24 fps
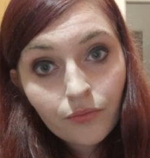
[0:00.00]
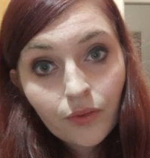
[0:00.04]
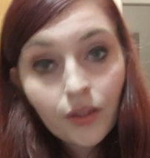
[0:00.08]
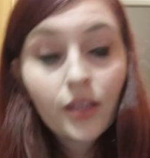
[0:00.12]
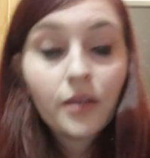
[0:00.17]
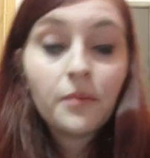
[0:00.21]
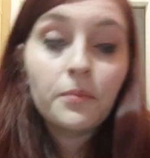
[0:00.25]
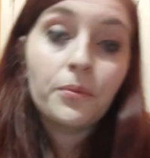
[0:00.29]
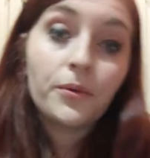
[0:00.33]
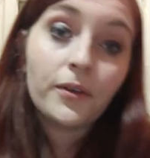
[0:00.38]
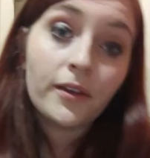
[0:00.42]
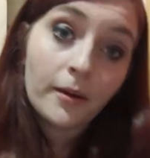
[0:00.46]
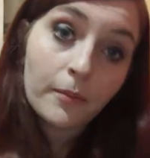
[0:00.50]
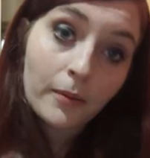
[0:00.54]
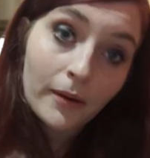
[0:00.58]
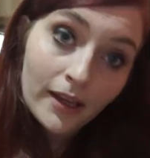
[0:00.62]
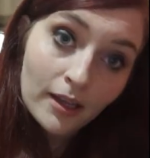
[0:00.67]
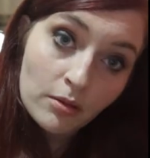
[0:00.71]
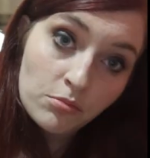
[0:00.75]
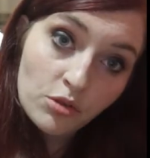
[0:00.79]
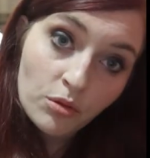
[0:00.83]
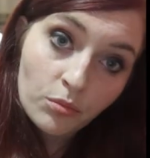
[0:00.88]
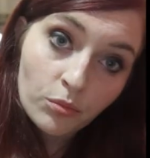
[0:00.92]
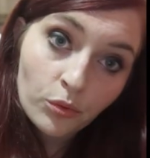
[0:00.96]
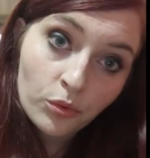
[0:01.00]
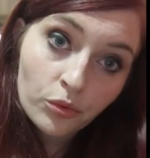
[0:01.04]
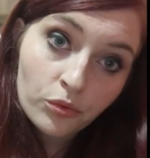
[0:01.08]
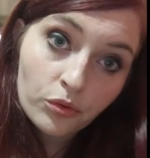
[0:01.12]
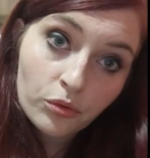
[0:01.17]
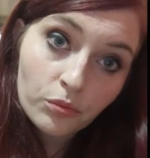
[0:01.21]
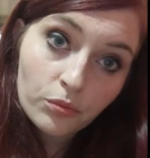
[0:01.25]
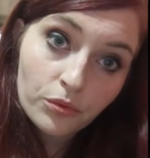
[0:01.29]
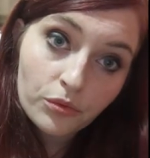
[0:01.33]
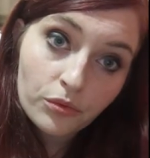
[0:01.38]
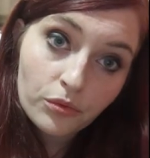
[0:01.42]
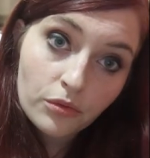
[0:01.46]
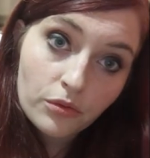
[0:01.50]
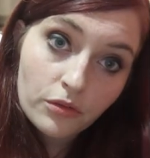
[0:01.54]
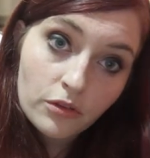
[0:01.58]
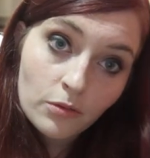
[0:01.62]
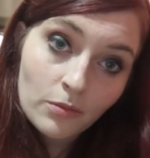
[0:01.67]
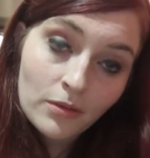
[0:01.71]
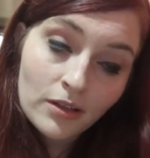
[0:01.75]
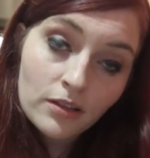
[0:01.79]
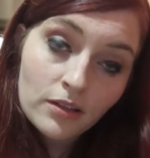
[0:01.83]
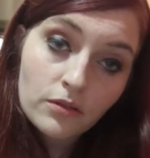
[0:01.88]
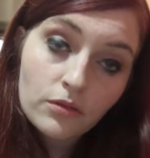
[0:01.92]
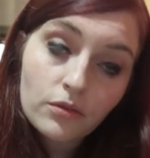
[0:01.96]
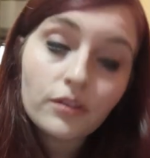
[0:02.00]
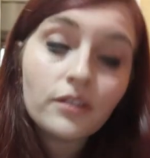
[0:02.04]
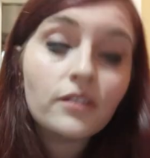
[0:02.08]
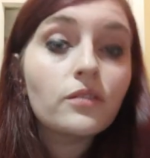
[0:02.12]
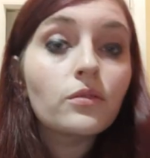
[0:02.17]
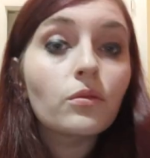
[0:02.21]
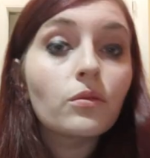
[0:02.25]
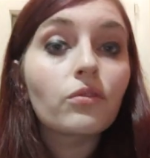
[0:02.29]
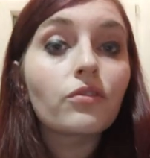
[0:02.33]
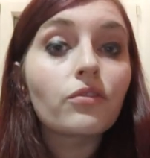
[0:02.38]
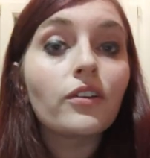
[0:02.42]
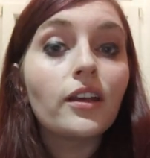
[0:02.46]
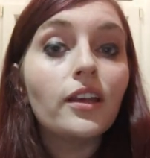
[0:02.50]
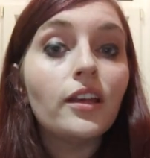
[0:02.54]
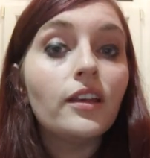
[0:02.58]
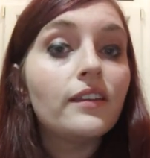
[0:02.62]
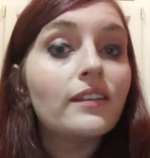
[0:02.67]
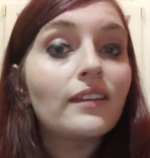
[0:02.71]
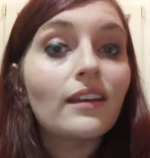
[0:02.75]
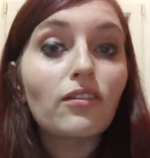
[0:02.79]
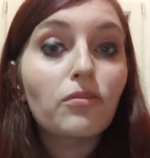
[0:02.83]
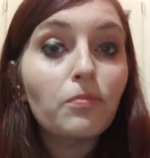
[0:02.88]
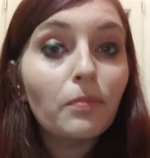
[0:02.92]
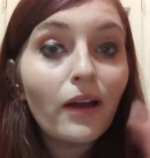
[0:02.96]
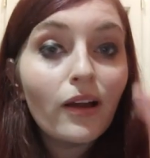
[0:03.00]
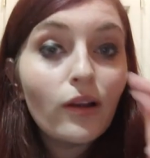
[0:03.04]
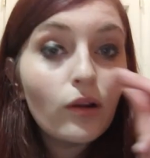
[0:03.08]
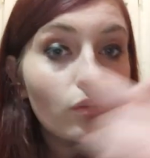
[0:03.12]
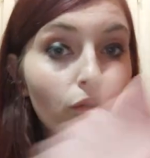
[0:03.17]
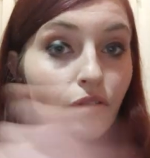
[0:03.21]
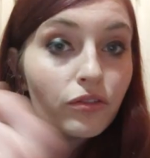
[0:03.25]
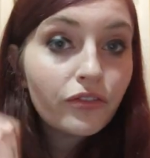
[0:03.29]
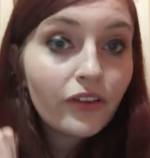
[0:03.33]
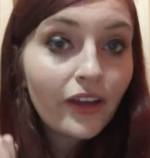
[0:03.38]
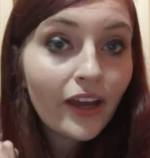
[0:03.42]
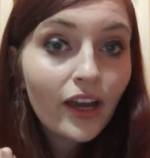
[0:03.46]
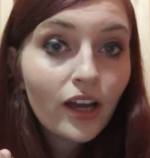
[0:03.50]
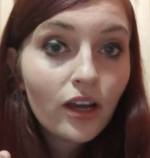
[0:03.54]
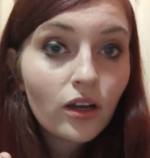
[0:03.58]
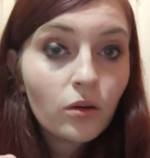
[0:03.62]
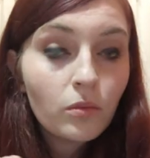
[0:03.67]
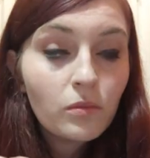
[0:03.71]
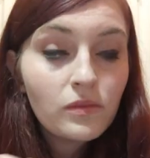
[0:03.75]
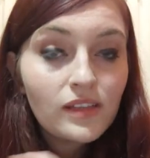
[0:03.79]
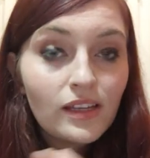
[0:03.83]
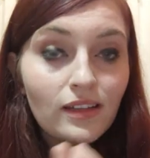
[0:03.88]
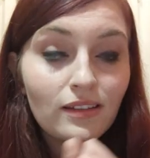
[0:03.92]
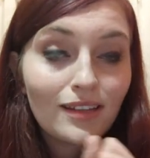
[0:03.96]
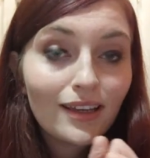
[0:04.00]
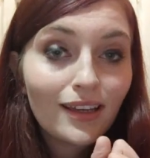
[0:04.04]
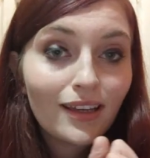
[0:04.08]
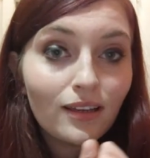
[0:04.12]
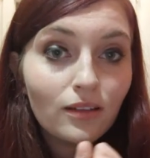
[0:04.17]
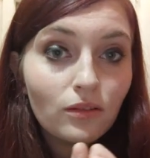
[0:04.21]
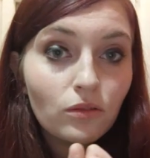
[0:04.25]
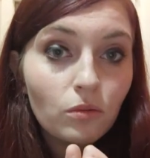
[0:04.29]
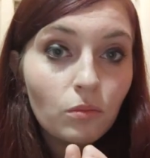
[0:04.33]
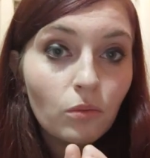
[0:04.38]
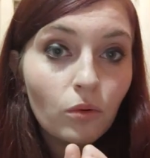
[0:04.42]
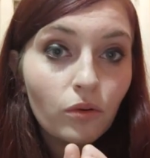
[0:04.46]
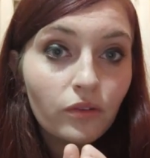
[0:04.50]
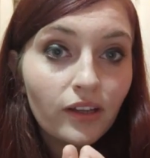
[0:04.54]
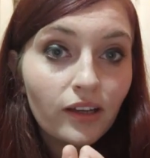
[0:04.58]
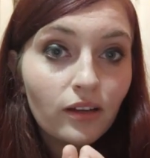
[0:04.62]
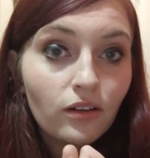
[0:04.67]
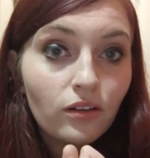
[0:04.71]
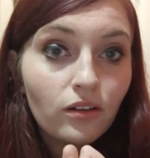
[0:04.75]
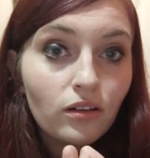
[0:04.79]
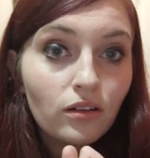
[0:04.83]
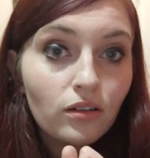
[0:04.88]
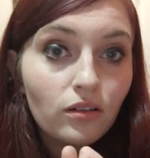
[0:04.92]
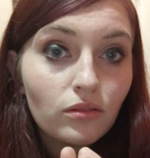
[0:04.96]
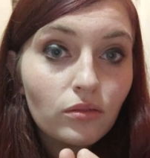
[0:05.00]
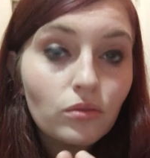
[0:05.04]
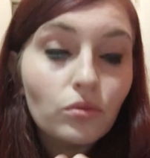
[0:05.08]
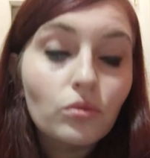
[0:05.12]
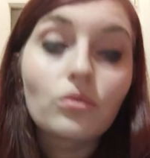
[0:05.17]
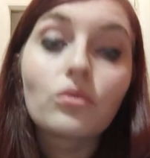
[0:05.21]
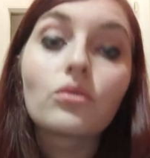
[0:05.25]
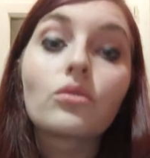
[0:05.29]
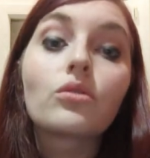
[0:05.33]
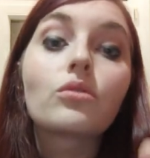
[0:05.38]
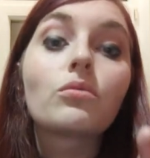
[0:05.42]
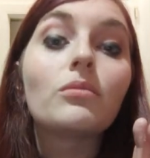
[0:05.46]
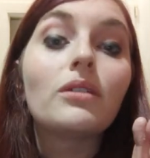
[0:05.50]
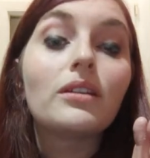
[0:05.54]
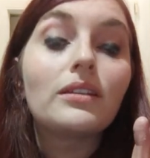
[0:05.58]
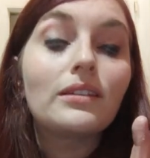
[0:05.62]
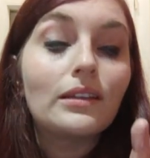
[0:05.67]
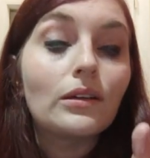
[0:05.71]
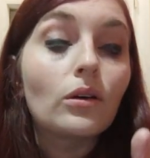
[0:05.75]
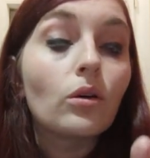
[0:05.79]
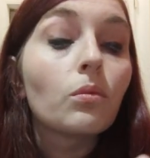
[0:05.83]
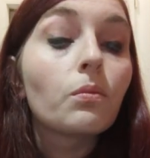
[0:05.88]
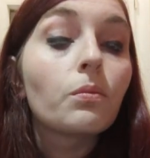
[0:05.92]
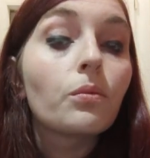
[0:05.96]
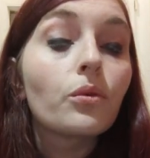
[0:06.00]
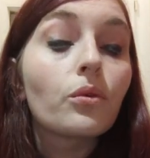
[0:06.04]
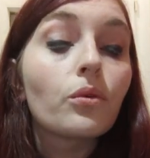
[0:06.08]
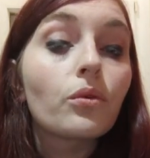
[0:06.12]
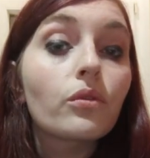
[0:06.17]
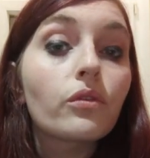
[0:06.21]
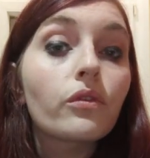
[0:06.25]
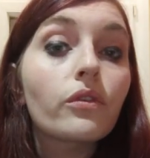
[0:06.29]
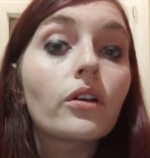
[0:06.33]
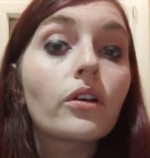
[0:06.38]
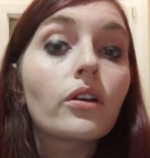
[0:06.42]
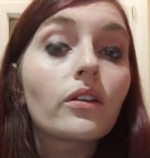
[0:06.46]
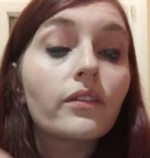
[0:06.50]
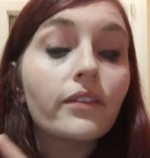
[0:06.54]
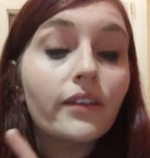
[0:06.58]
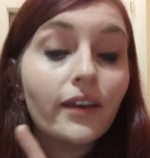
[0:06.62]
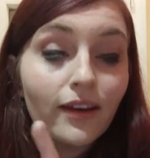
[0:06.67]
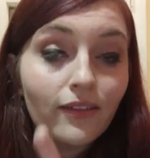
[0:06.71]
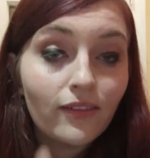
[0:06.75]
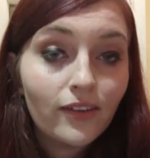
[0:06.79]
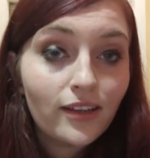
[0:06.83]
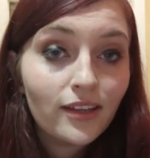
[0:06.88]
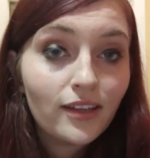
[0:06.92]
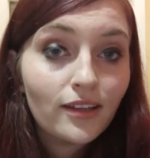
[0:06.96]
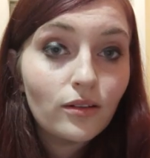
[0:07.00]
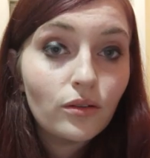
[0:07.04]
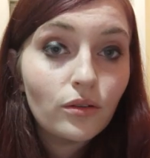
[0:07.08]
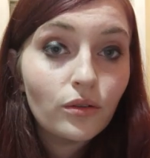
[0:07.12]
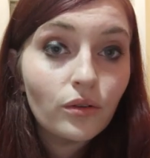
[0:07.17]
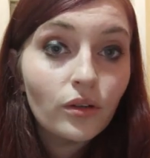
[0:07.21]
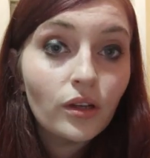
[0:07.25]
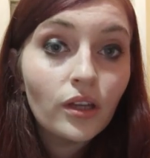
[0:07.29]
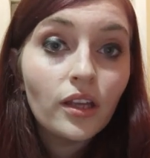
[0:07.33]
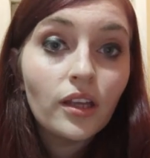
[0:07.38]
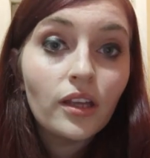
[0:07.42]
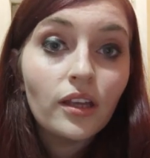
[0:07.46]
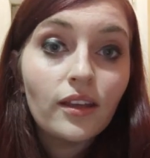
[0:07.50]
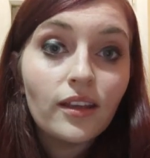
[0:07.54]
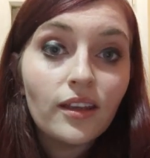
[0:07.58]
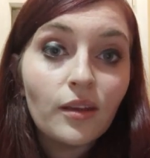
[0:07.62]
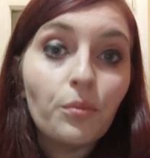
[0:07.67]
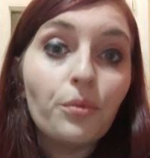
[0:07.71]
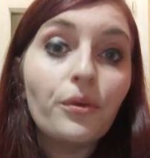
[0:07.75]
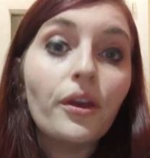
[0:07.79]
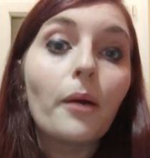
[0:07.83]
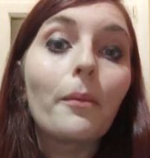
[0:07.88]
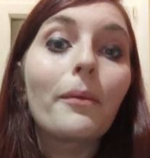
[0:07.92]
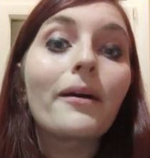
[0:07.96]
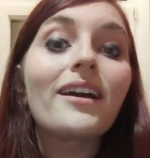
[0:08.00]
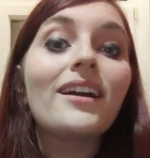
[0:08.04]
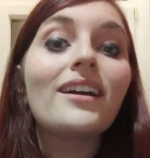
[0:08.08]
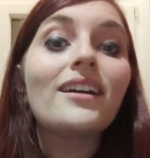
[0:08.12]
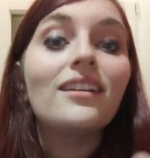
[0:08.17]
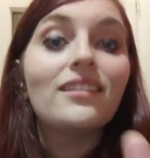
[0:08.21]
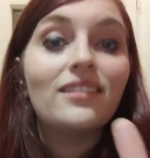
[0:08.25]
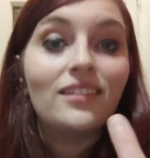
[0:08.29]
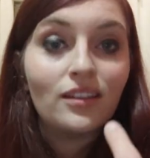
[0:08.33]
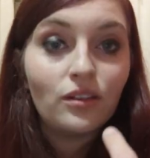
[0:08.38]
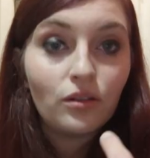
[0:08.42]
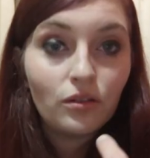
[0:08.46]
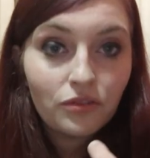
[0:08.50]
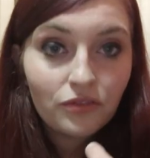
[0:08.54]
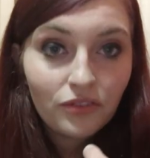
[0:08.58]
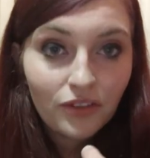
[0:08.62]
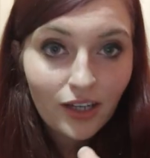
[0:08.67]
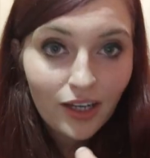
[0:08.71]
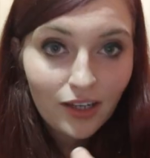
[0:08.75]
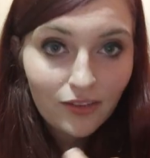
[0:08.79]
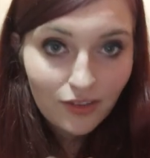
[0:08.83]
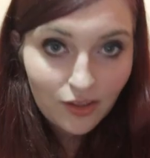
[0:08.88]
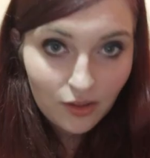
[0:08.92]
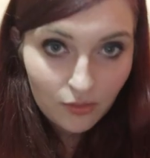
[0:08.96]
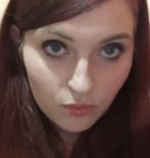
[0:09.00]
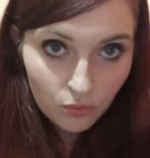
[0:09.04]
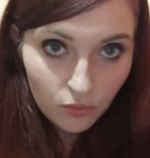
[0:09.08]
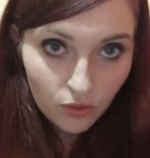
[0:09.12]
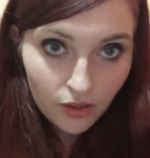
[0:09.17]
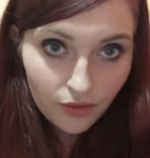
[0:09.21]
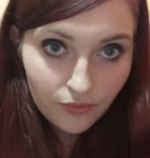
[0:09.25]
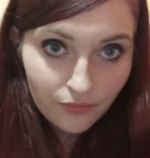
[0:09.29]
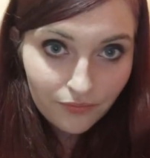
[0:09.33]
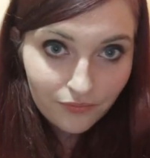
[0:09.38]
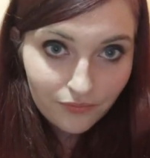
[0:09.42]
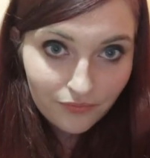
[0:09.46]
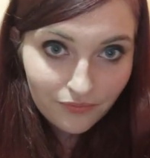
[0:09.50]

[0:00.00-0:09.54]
Et puis après, ils me montrent au bout d'une semaine ce qu'ils ont fait. Ils savent pas le faire comme ça directement, d'accord Donc mettez en pause, travaillez-le, et puis après, essayez de le faire avec moi.